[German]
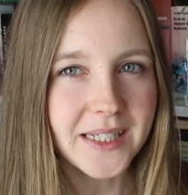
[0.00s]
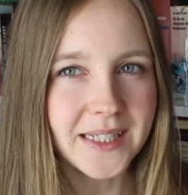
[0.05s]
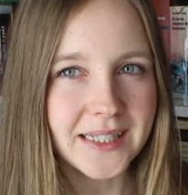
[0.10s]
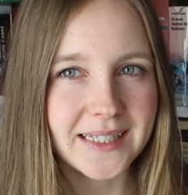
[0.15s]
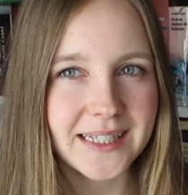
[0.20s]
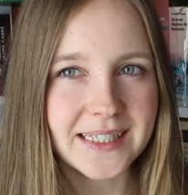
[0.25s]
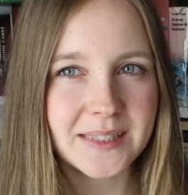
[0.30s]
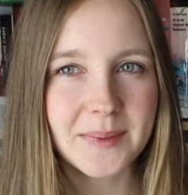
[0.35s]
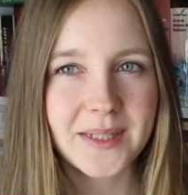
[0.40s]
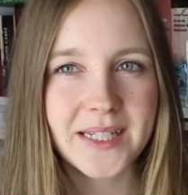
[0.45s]

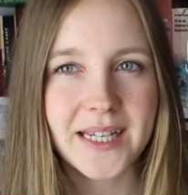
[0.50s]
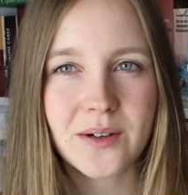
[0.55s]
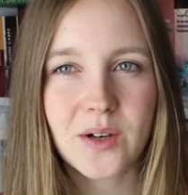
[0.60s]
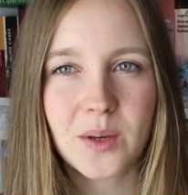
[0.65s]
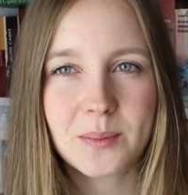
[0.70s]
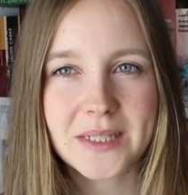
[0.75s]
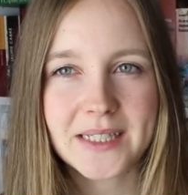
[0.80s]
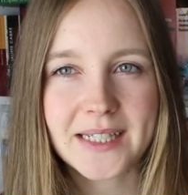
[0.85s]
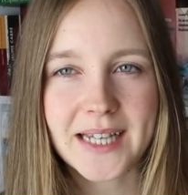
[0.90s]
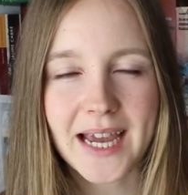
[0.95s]
dass mir der
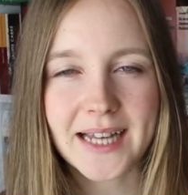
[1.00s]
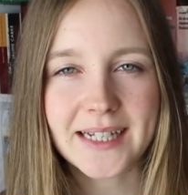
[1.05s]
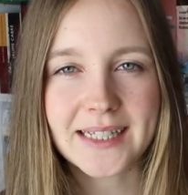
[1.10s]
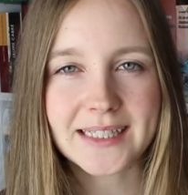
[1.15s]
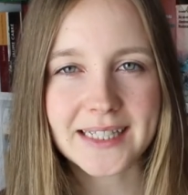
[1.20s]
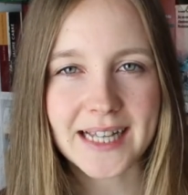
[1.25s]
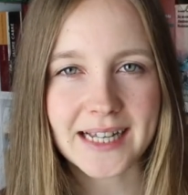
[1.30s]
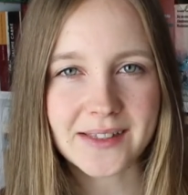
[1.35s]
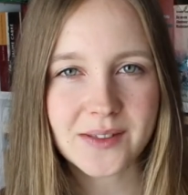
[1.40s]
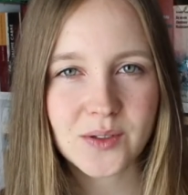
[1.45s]
Kommentar
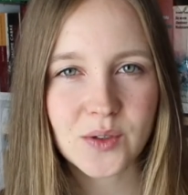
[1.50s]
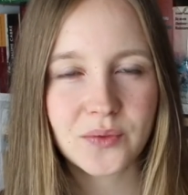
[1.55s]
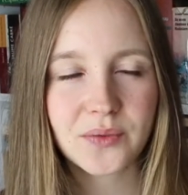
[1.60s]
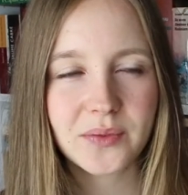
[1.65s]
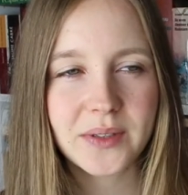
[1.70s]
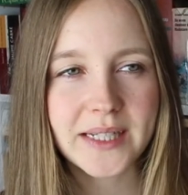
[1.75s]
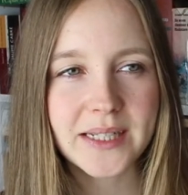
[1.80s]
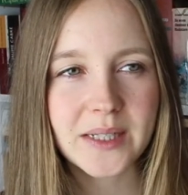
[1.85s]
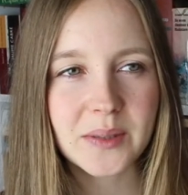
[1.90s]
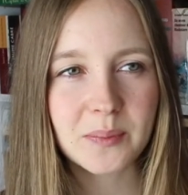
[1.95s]
nicht ganz so
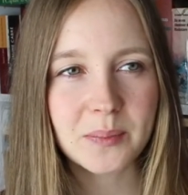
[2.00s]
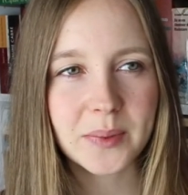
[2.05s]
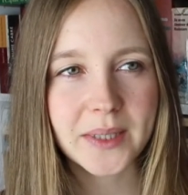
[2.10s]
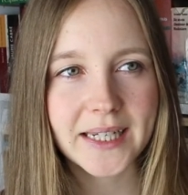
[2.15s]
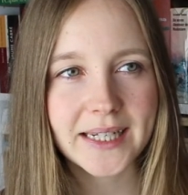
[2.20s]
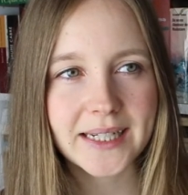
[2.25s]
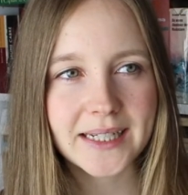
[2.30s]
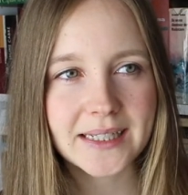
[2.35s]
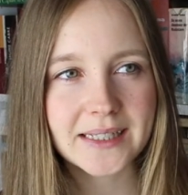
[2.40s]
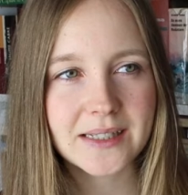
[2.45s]
viel
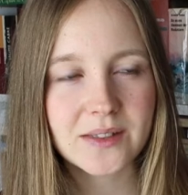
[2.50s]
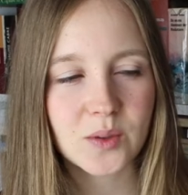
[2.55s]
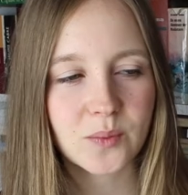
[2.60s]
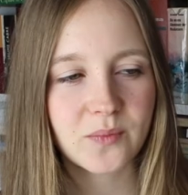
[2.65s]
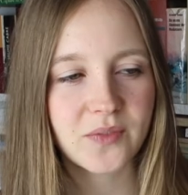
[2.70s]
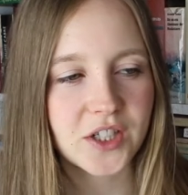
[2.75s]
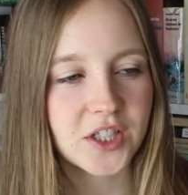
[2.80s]
bringt zum